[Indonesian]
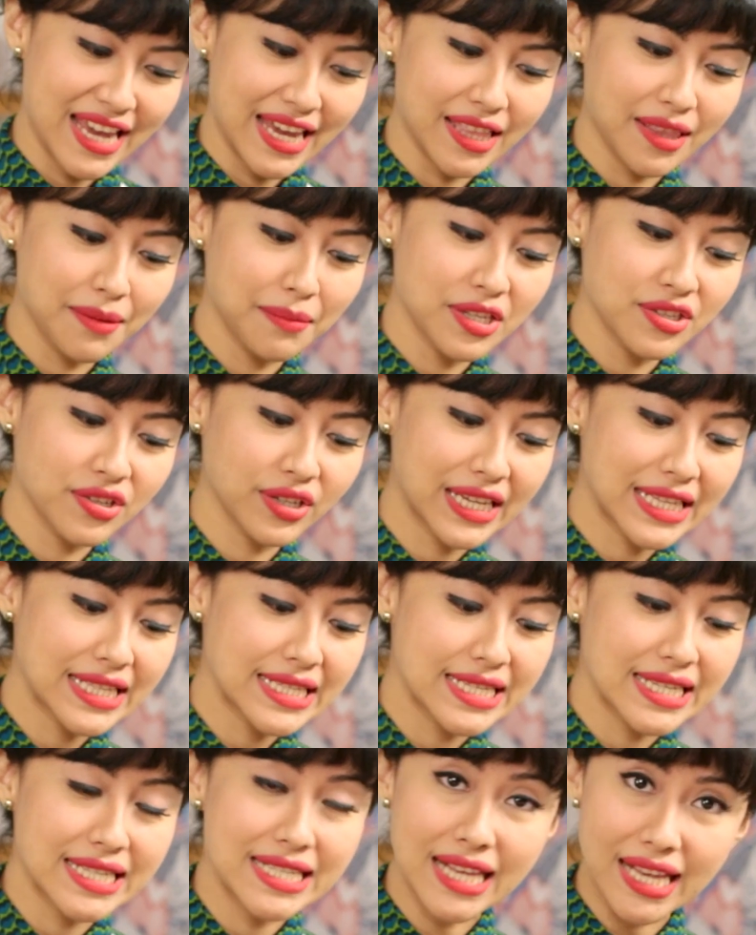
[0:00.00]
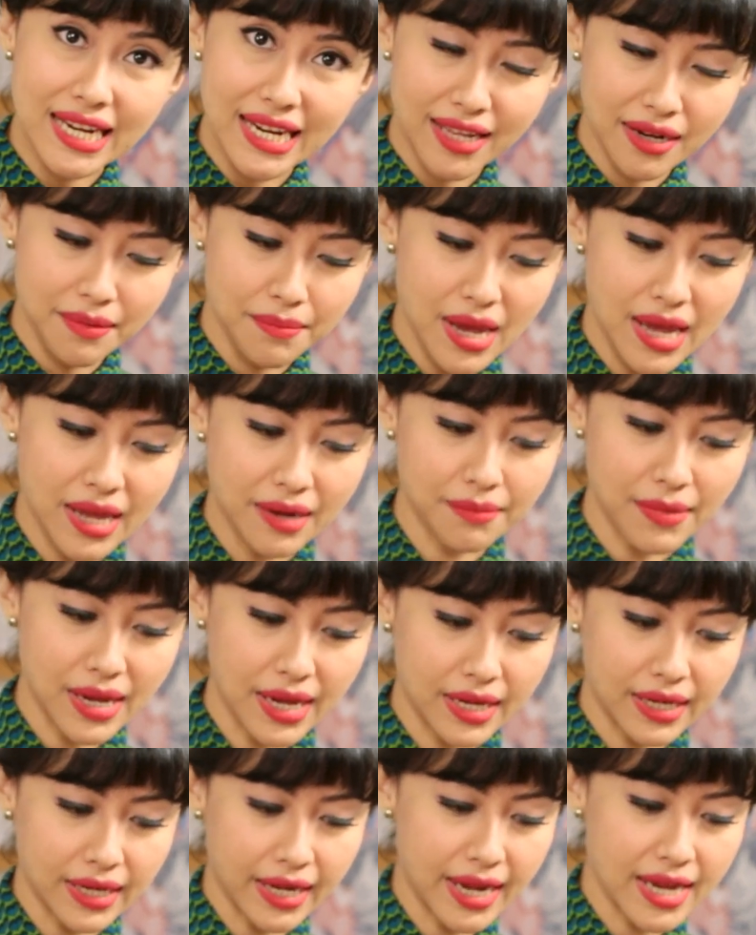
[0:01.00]
kita masukin sisa dari
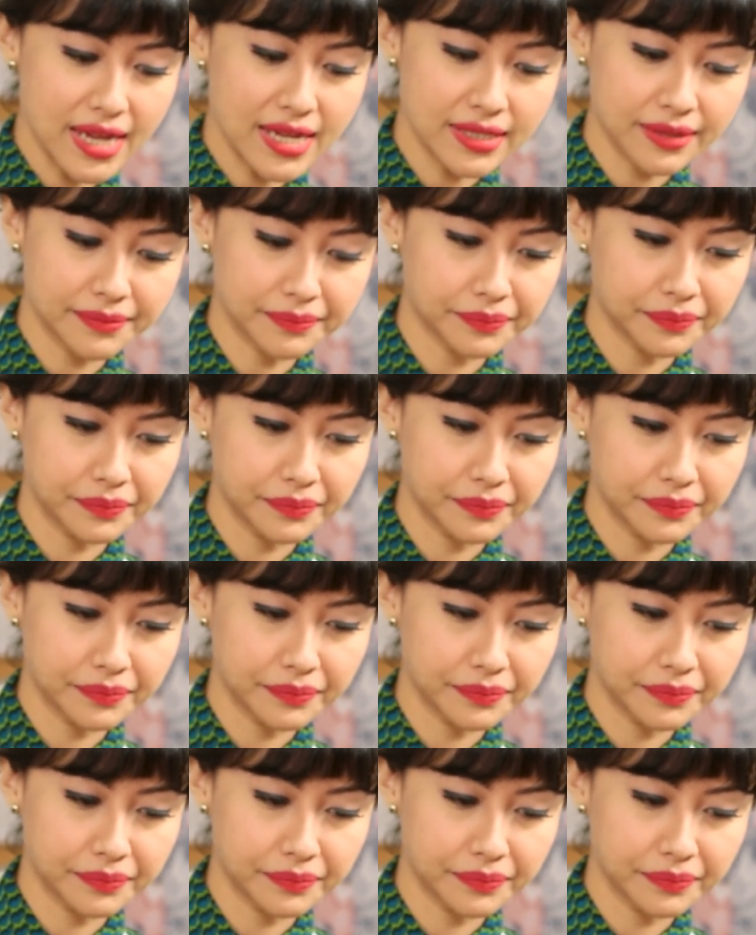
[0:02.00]
bahan-bahannya.